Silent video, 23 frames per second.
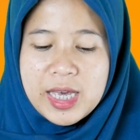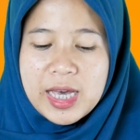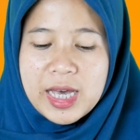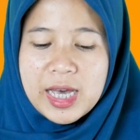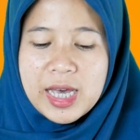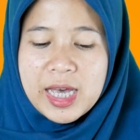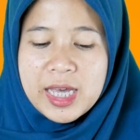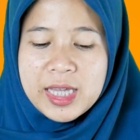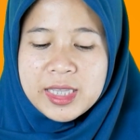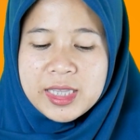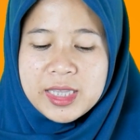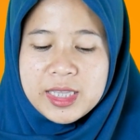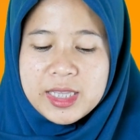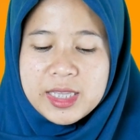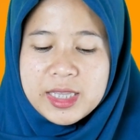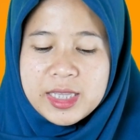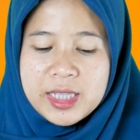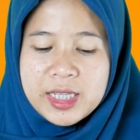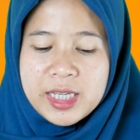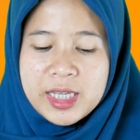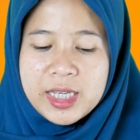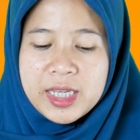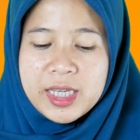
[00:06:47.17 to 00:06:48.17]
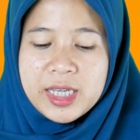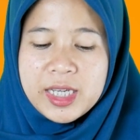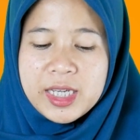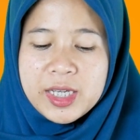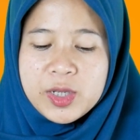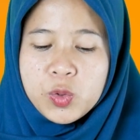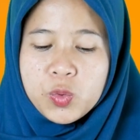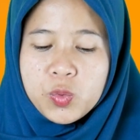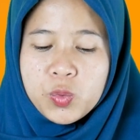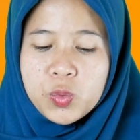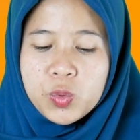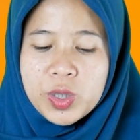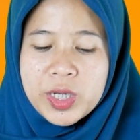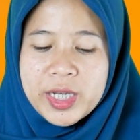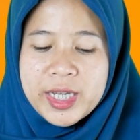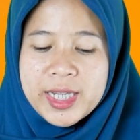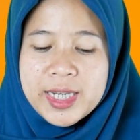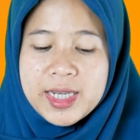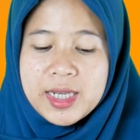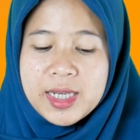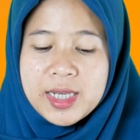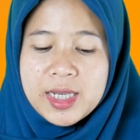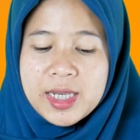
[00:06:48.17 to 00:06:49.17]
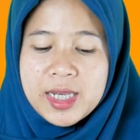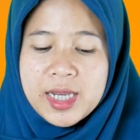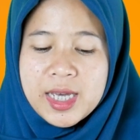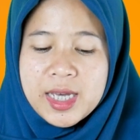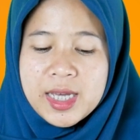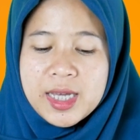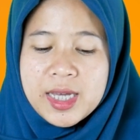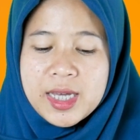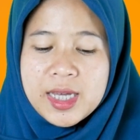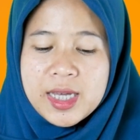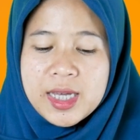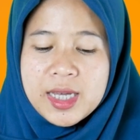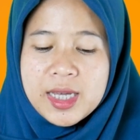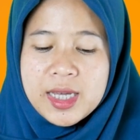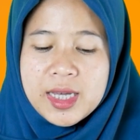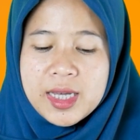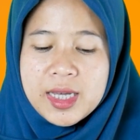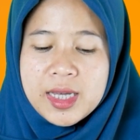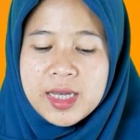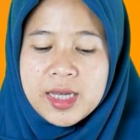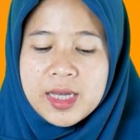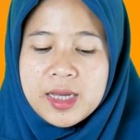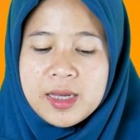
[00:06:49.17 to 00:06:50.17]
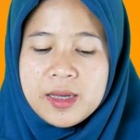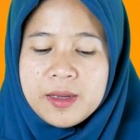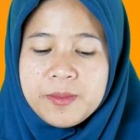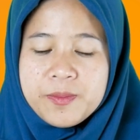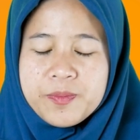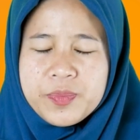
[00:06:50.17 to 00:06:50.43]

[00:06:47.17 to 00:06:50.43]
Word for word: Ad-dinu lillah.